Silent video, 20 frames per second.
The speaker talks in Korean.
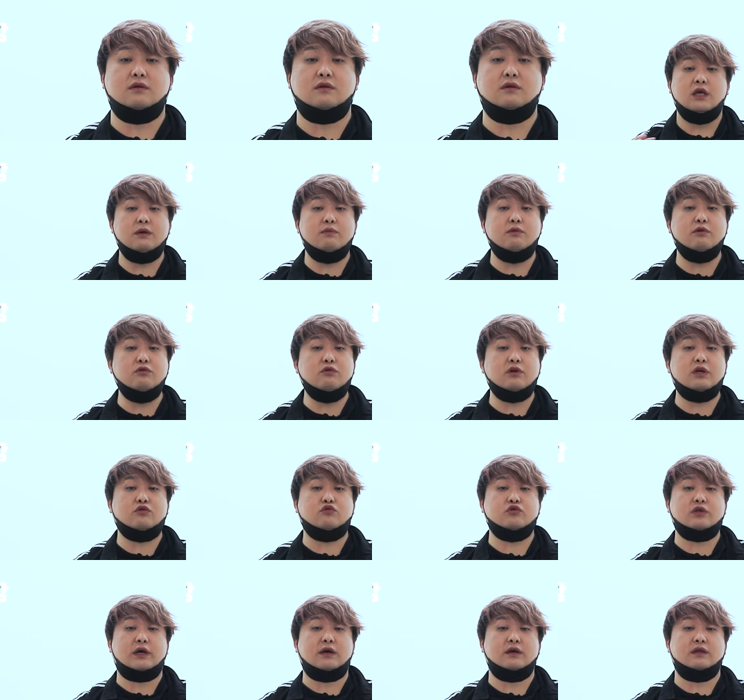이분들의
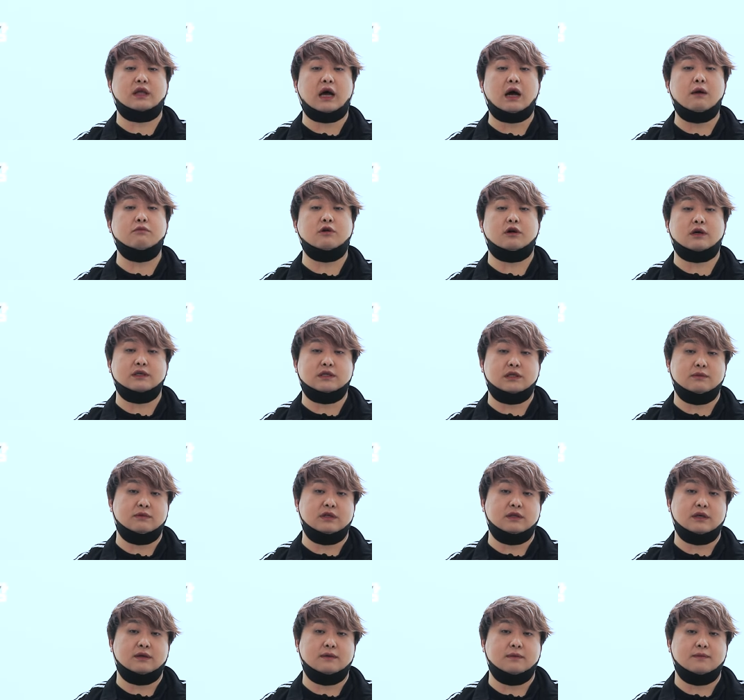주장 다음과
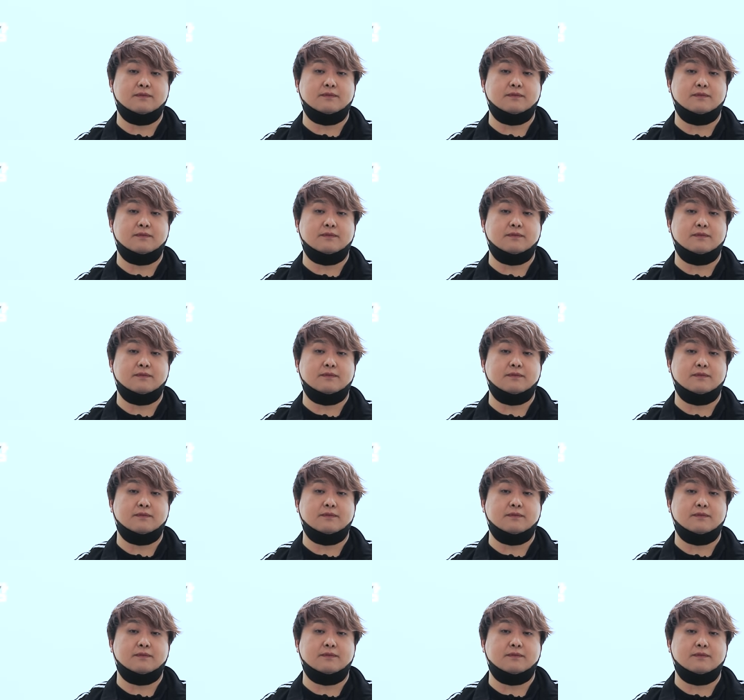같습니다.